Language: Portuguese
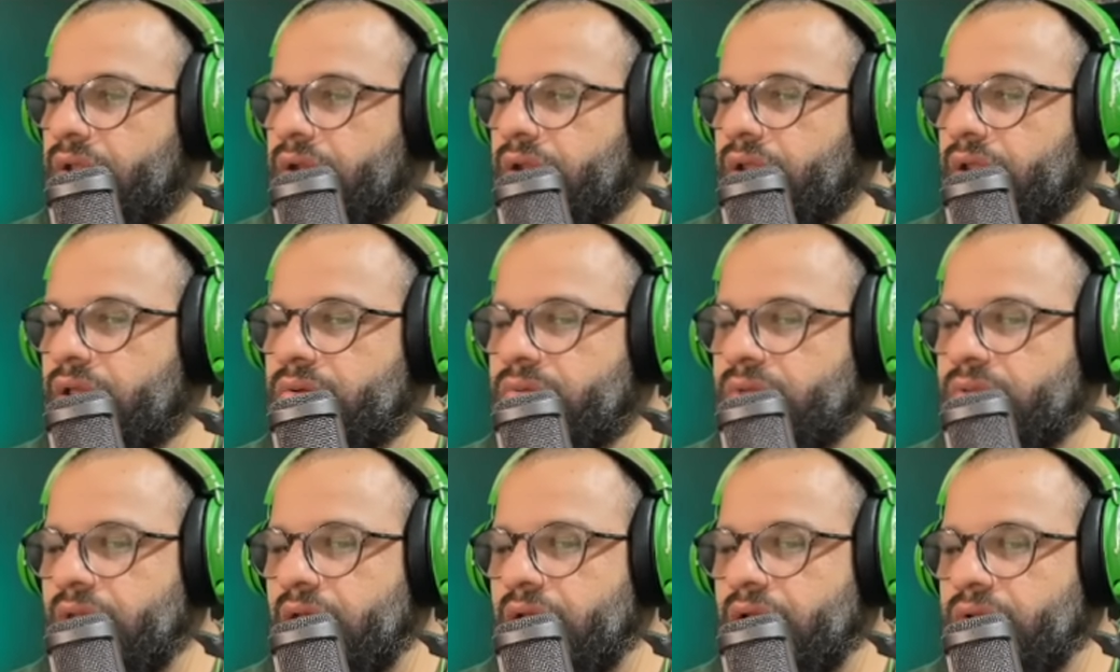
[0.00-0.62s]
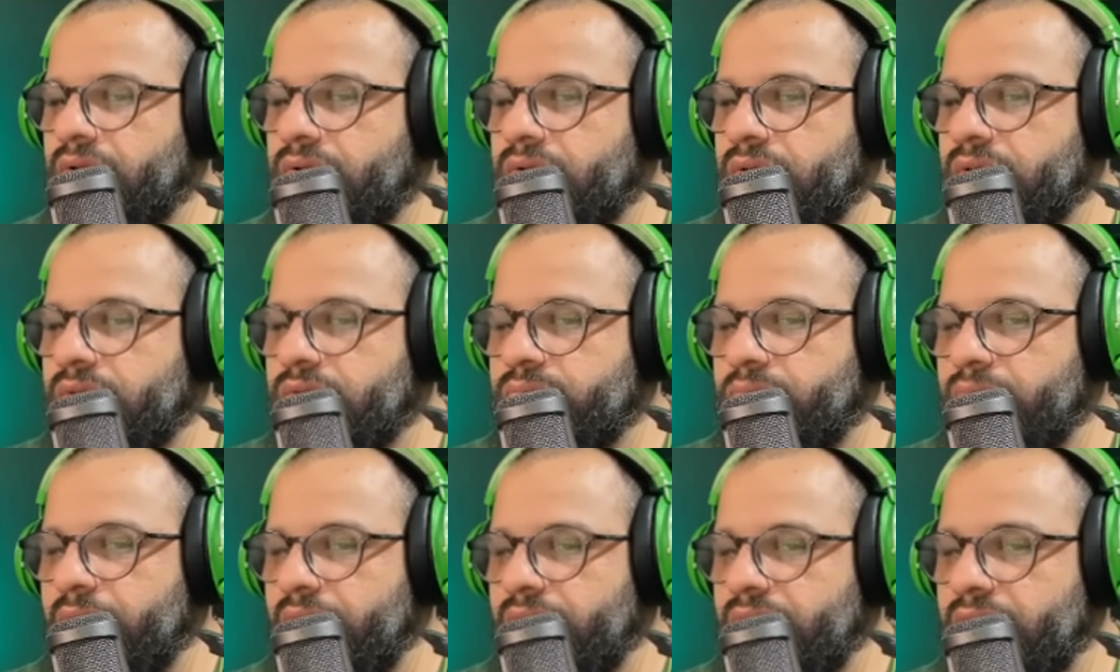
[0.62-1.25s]
nenhum técnico
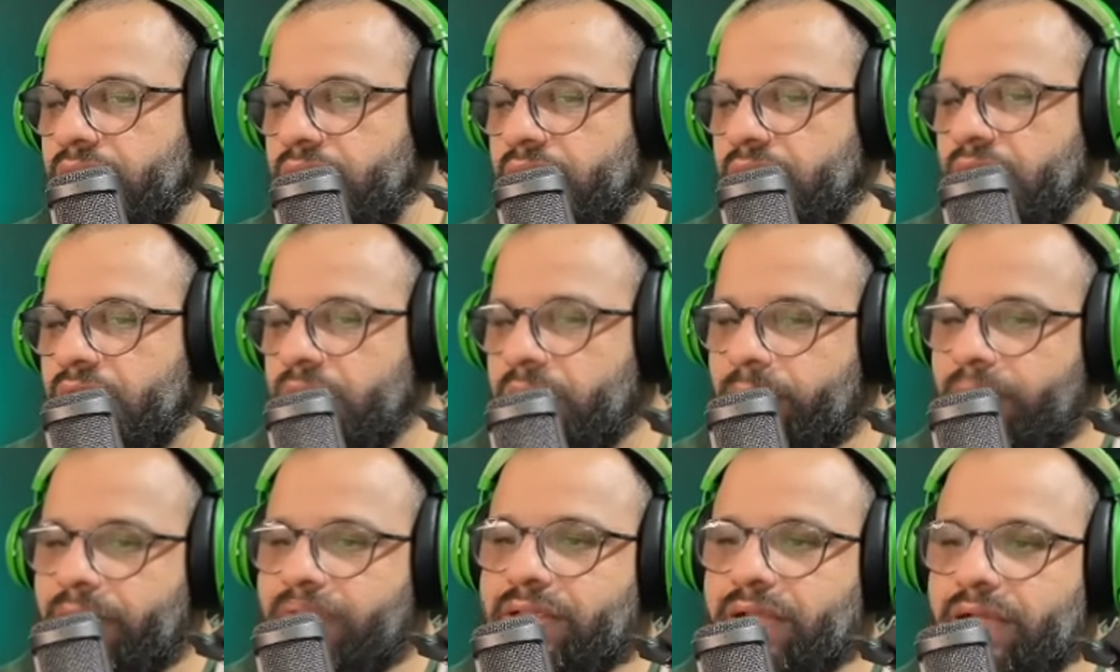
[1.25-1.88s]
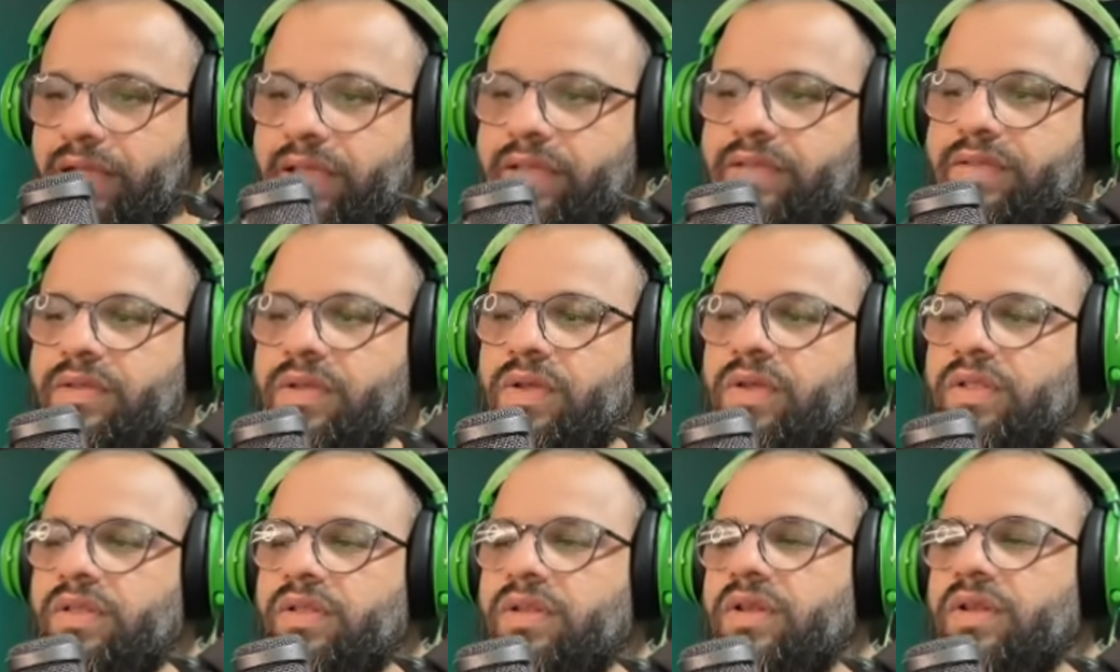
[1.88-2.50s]
respeita. Mas a
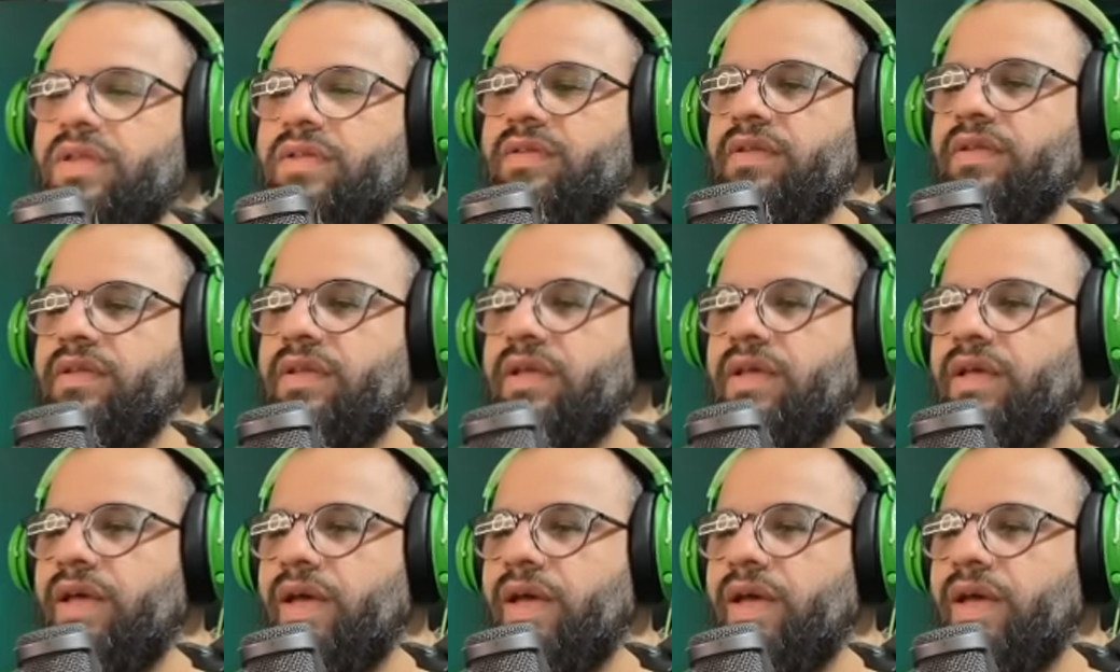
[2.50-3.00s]
questão é do lance